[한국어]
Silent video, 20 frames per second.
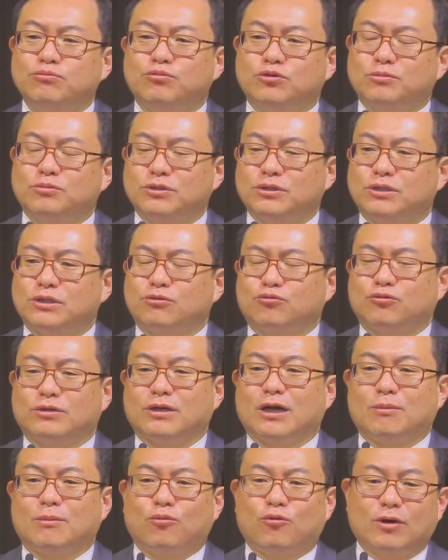부분들을
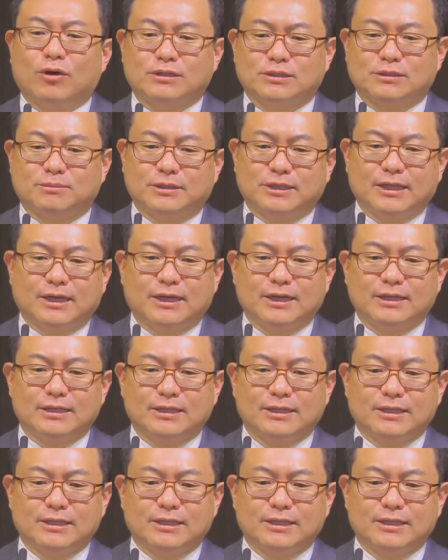우리가 보았습니다.